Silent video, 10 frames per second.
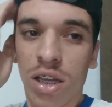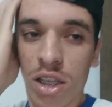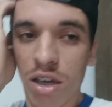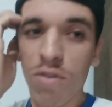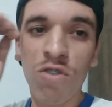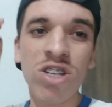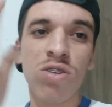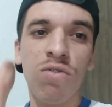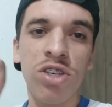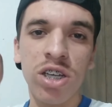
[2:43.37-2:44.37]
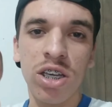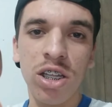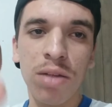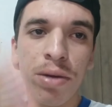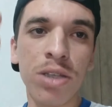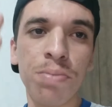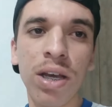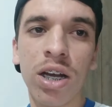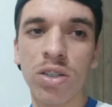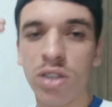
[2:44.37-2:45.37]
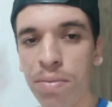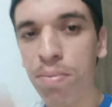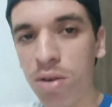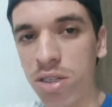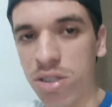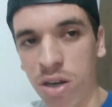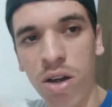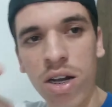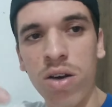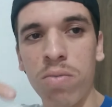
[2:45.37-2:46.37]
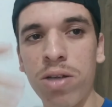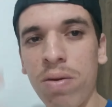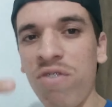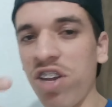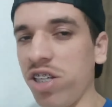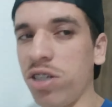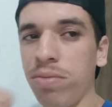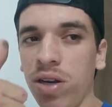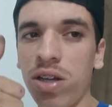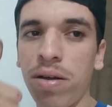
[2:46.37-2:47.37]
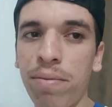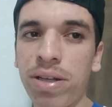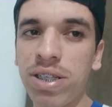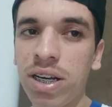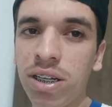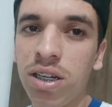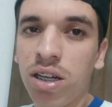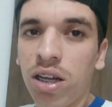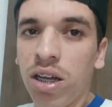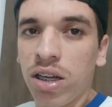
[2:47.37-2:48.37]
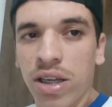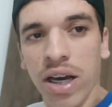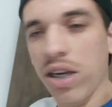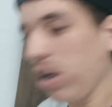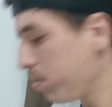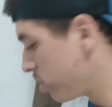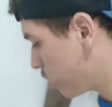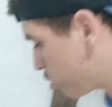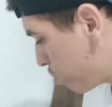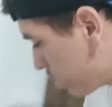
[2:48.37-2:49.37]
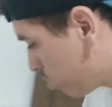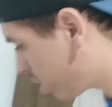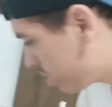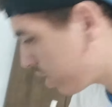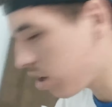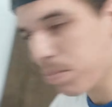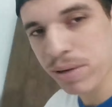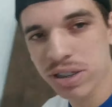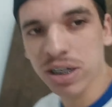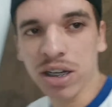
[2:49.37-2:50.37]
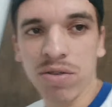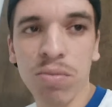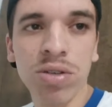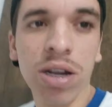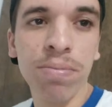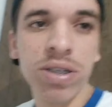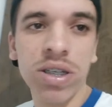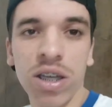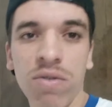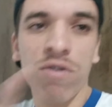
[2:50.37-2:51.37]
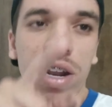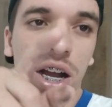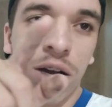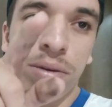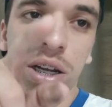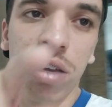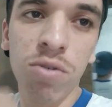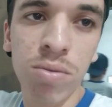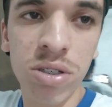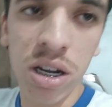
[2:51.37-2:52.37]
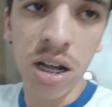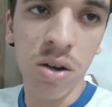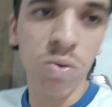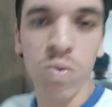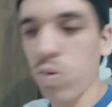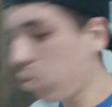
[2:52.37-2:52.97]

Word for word: E eu vou fazer um vídeo aqui também explicando depois. Agora não, mais pra frente. Tudo bem, rapaziada? E aqui, mano, a suspensão tá zero, rapaziada. Vou mostrar pra vocês aqui. Vou virar a câmera aqui, vou mostrar o